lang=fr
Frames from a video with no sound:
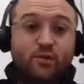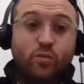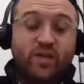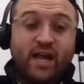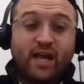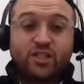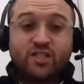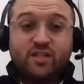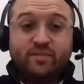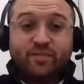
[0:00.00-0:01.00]
le Midrash, il
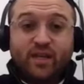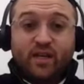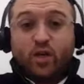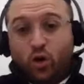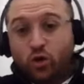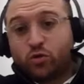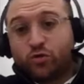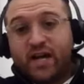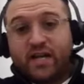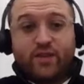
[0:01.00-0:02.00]
dit, lorsqu'on
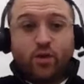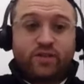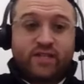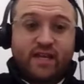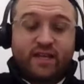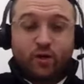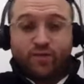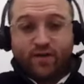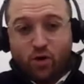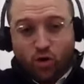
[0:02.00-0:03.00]
va arriver dans le ciel, et on
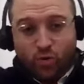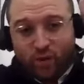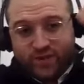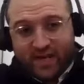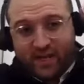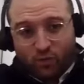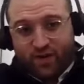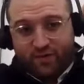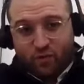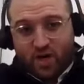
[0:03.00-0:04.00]
va voir combien de salaire on
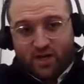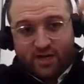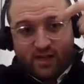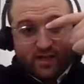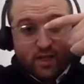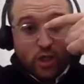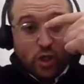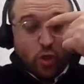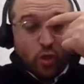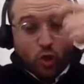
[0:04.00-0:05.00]
va avoir
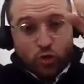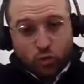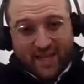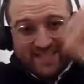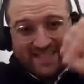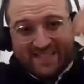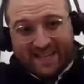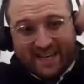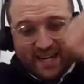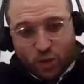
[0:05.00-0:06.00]
lorsqu'on a
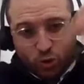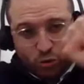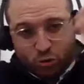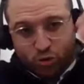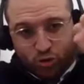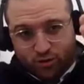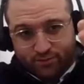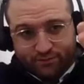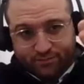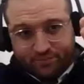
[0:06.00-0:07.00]
ciré la chaussure,
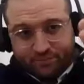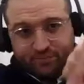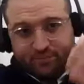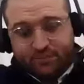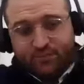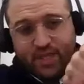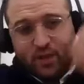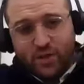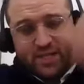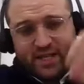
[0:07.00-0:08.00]
et
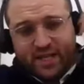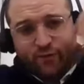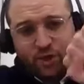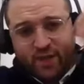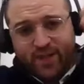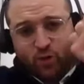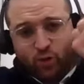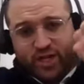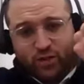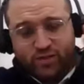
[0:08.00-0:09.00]
on a dit l'Irvot Shabbat
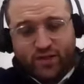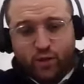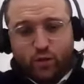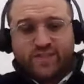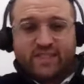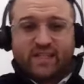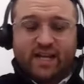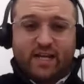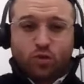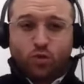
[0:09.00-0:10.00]
Kodesh. Vous savez, de
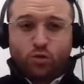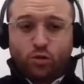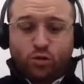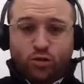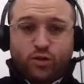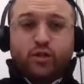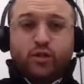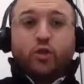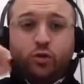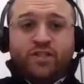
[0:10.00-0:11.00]
cirer la chaussure,
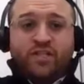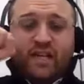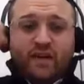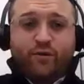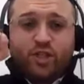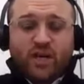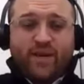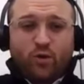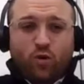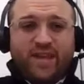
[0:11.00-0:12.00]
de dire l'Irvot
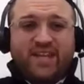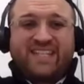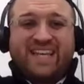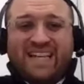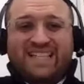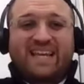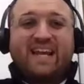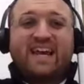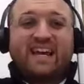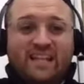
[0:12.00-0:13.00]
Shabbat Kodesh, il y a un
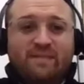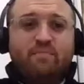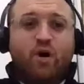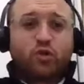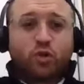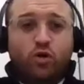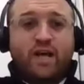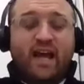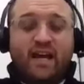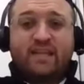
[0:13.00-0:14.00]
salaire immense dans le
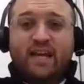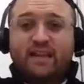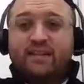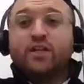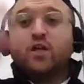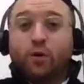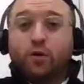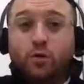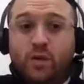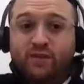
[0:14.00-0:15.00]
Gan Eden pour
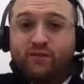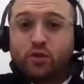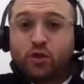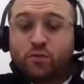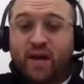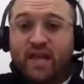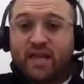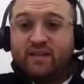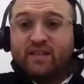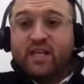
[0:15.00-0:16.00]
celui qui fait une chose
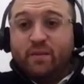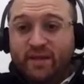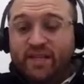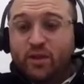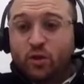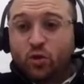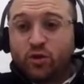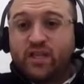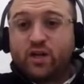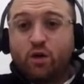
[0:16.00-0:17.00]
pareille. Mais d'un autre
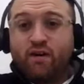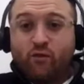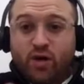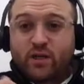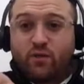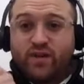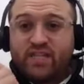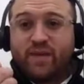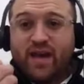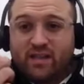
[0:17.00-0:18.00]
côté, quand on va voir ça, on va
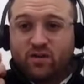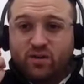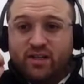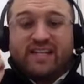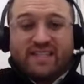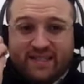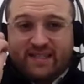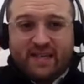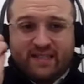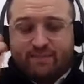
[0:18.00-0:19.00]
dire, mais attends, si
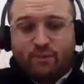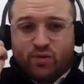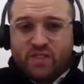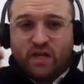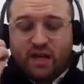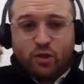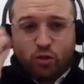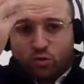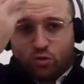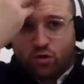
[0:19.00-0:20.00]
ça c'est pour cirer la
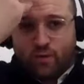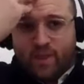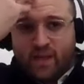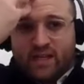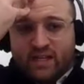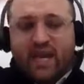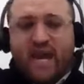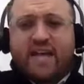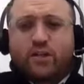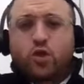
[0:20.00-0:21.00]
chaussure,
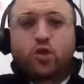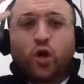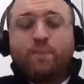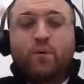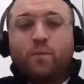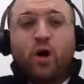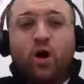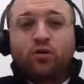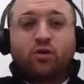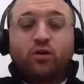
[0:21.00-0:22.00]
qu'est-ce que j'aurais pu
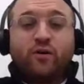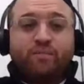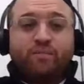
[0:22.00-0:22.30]
prendre